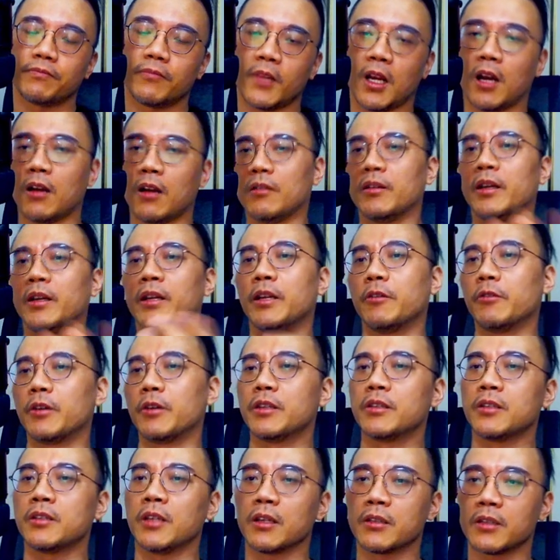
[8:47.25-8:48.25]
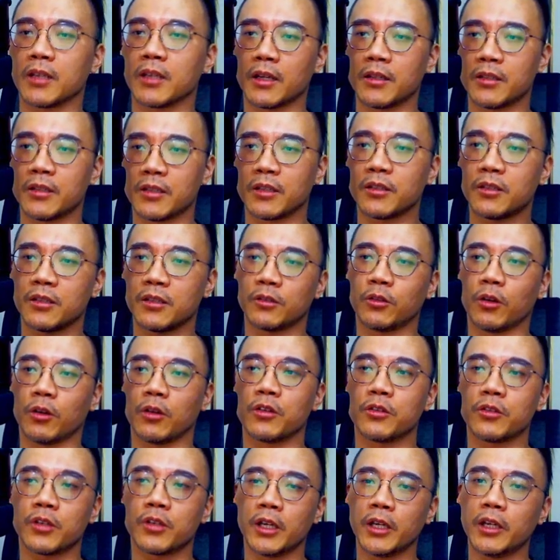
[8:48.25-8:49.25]
好 anyway，这样在这个字懂
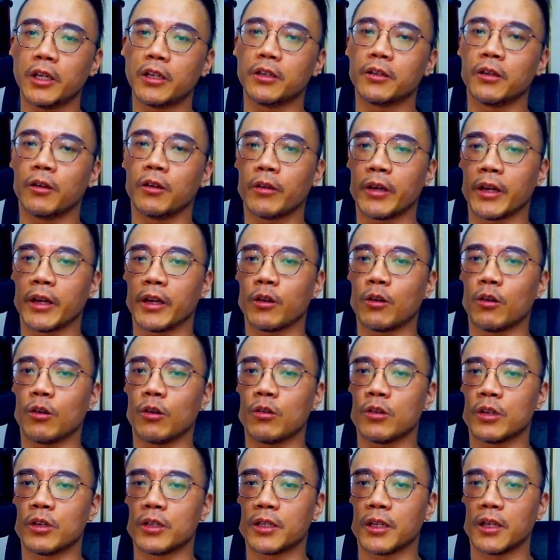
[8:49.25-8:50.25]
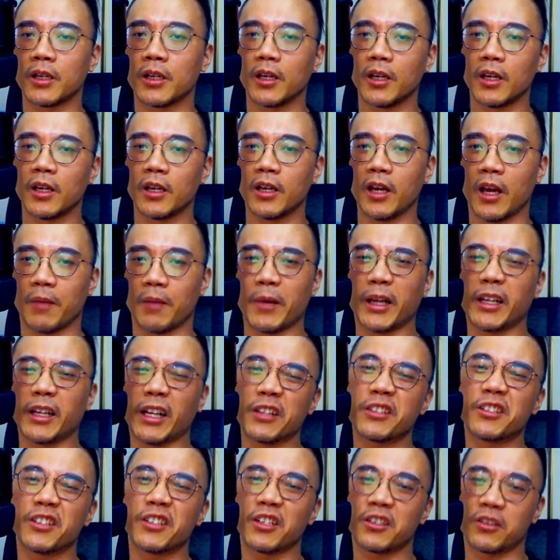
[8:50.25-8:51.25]
了就可以了，OK，cohort 还蛮
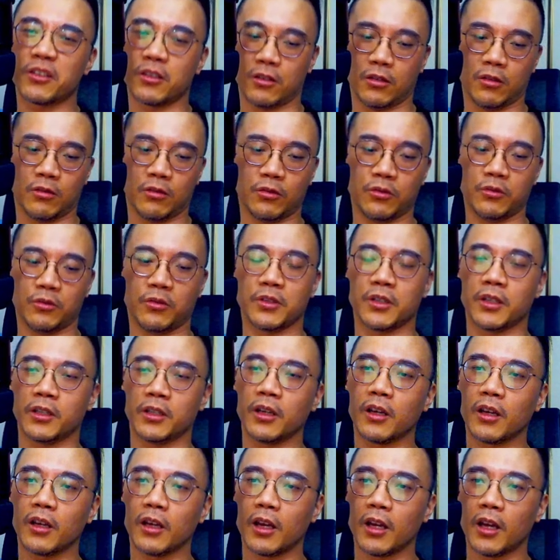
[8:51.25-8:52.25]
难解释，说真的。